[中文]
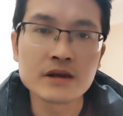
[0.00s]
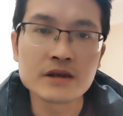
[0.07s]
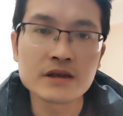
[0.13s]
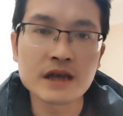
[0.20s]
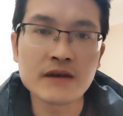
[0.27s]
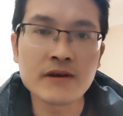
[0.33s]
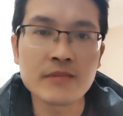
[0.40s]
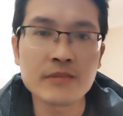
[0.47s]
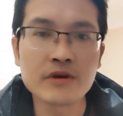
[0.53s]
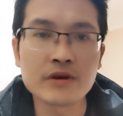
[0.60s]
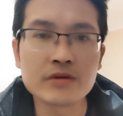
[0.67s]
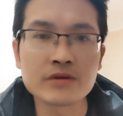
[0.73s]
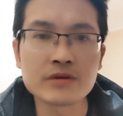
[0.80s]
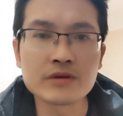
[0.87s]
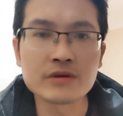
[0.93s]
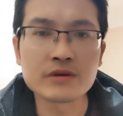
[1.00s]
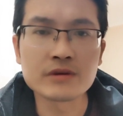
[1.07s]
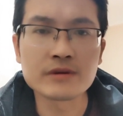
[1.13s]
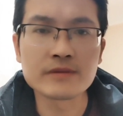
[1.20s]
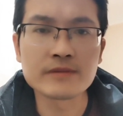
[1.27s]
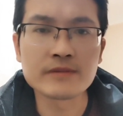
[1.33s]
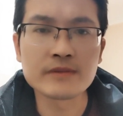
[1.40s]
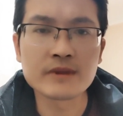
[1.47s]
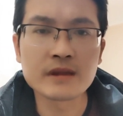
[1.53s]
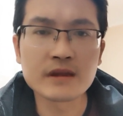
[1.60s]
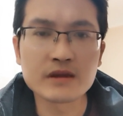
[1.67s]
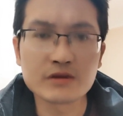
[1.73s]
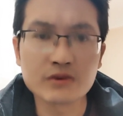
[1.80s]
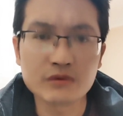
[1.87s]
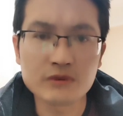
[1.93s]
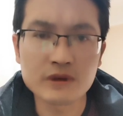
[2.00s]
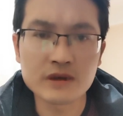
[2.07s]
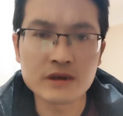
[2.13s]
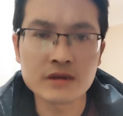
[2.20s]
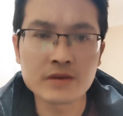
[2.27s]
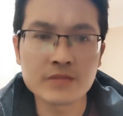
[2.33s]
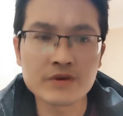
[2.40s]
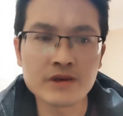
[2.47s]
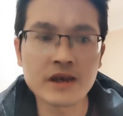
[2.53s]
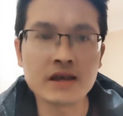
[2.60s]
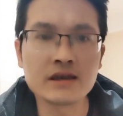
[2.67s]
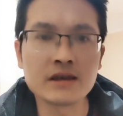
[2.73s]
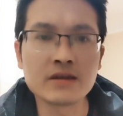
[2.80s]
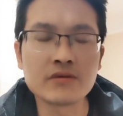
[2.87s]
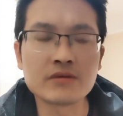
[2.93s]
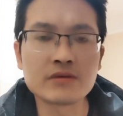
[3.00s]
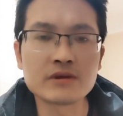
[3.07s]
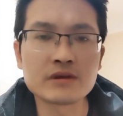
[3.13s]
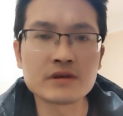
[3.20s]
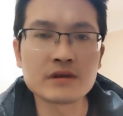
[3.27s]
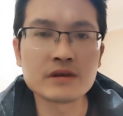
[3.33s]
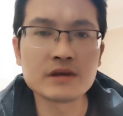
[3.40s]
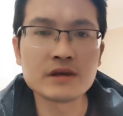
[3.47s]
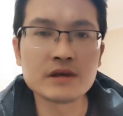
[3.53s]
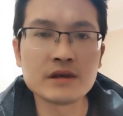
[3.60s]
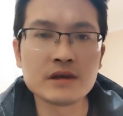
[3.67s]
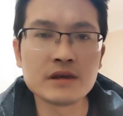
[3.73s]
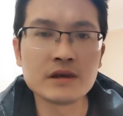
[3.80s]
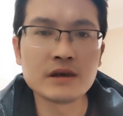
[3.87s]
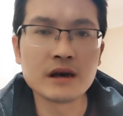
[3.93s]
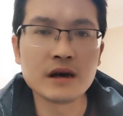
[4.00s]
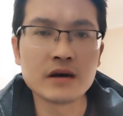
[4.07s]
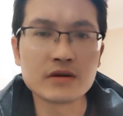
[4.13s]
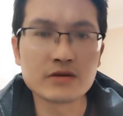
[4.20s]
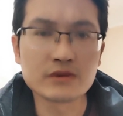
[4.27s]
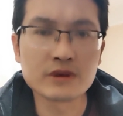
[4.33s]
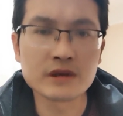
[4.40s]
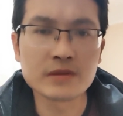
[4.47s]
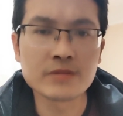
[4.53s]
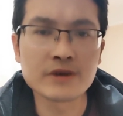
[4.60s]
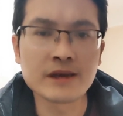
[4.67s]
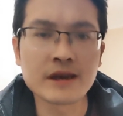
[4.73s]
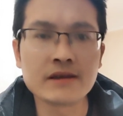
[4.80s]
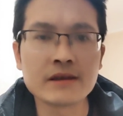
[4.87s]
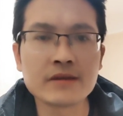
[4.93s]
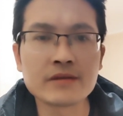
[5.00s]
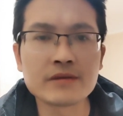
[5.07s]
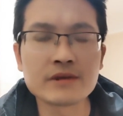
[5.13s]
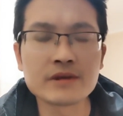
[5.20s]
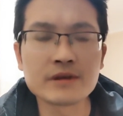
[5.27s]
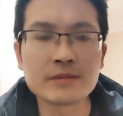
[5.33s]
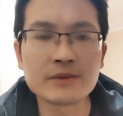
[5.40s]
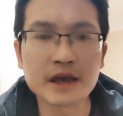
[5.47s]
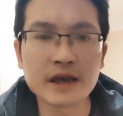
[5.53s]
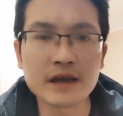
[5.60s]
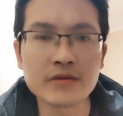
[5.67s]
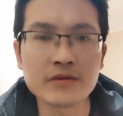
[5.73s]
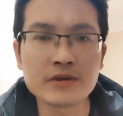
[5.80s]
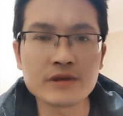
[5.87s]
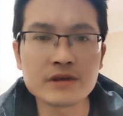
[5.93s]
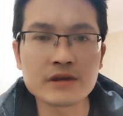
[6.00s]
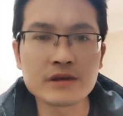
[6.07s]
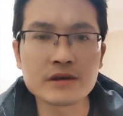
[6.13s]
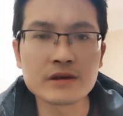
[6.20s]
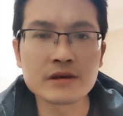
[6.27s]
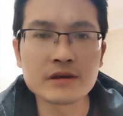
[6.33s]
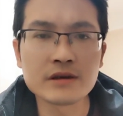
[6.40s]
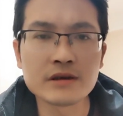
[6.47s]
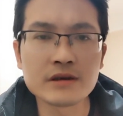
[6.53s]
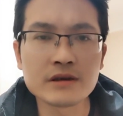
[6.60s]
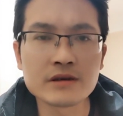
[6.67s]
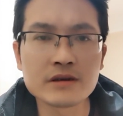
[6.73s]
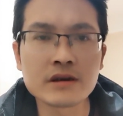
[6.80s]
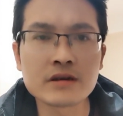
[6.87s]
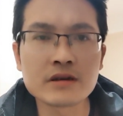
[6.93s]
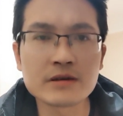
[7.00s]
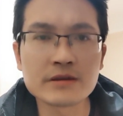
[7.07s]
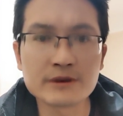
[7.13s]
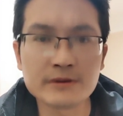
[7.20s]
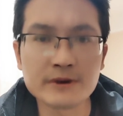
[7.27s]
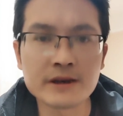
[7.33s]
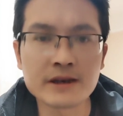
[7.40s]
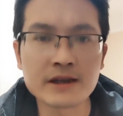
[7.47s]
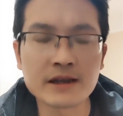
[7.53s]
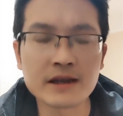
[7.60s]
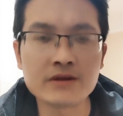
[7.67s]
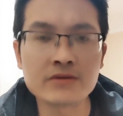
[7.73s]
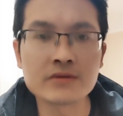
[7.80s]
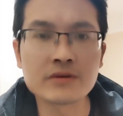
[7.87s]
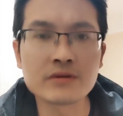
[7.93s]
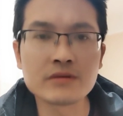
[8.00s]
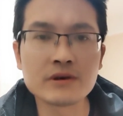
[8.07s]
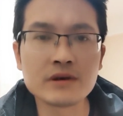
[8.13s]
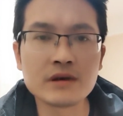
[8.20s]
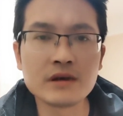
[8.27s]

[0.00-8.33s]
千万不要去图一些便宜的东西啊，图一些便宜的东西。便宜的东西，上个视频我也给大家说过，